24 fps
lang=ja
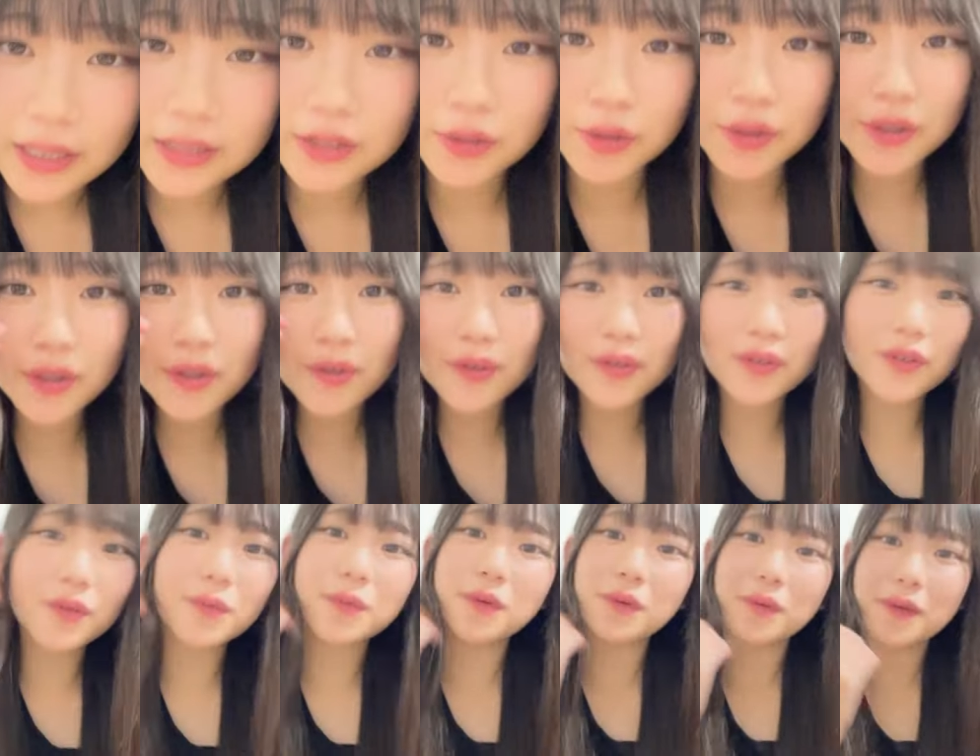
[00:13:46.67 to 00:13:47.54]
えそう今
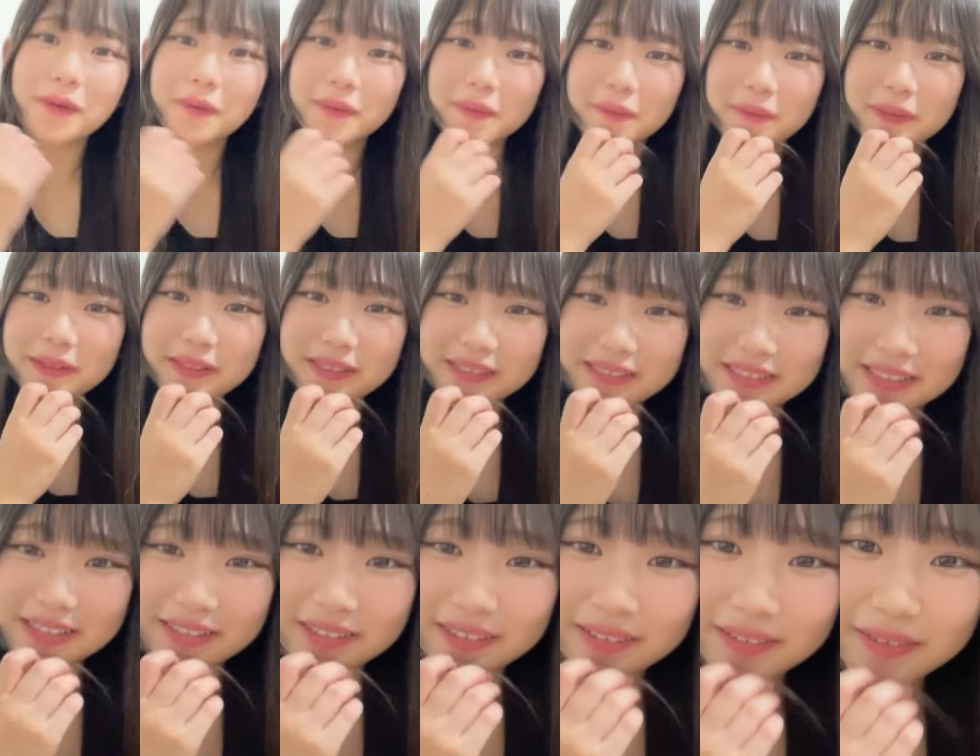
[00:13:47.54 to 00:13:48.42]
日のモバメまだ
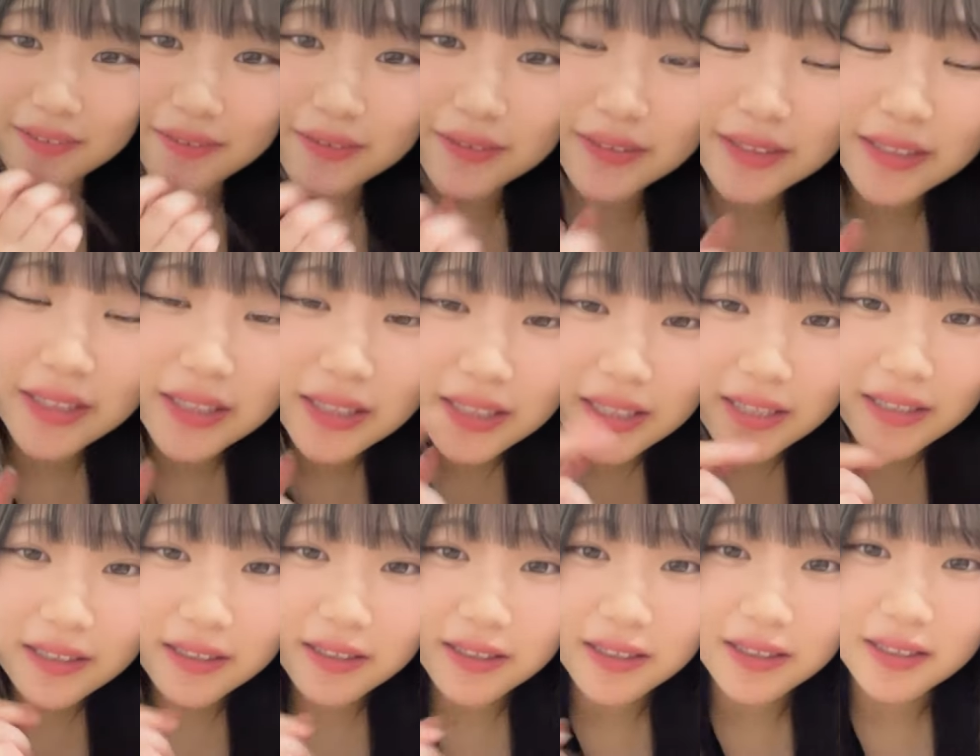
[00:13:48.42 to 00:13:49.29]
さ送ってな
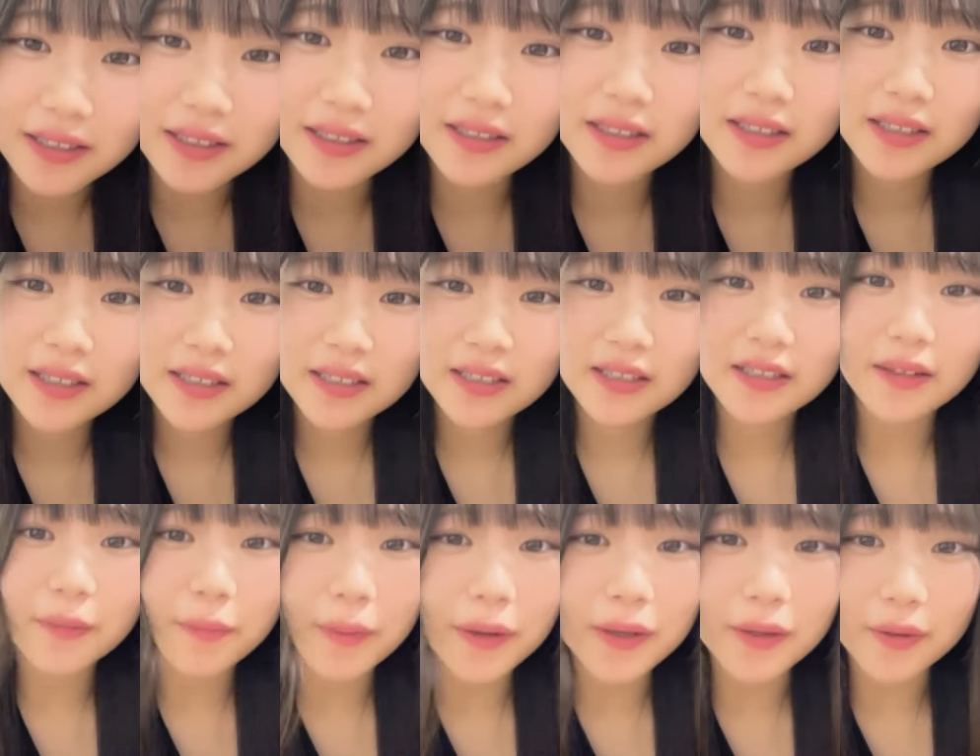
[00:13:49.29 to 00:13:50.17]
いから
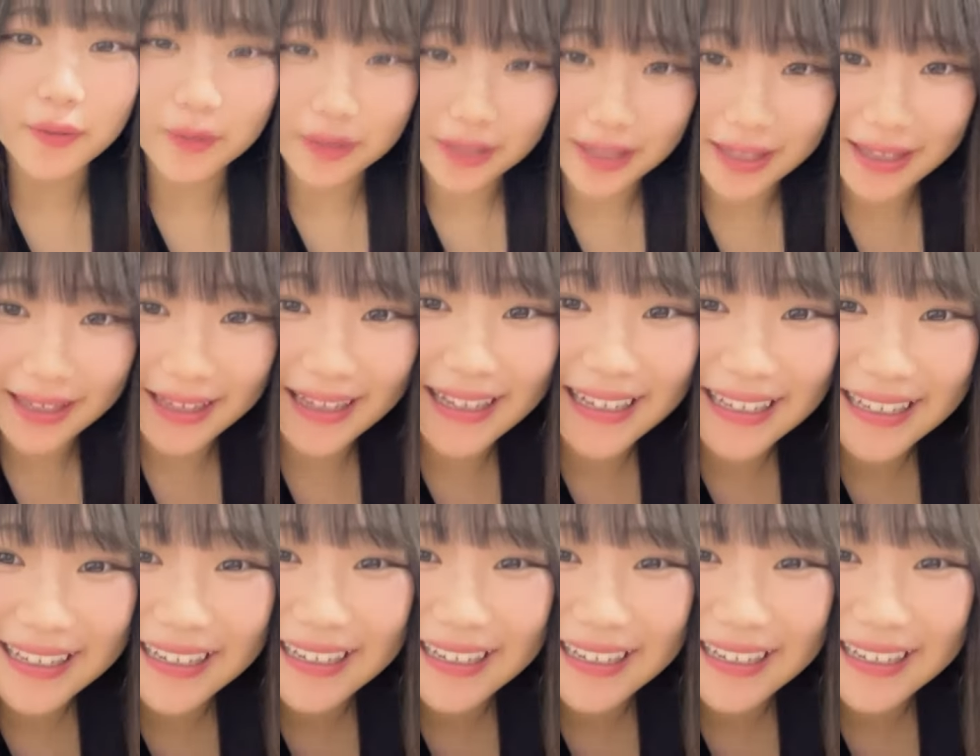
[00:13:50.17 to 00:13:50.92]
やばいよね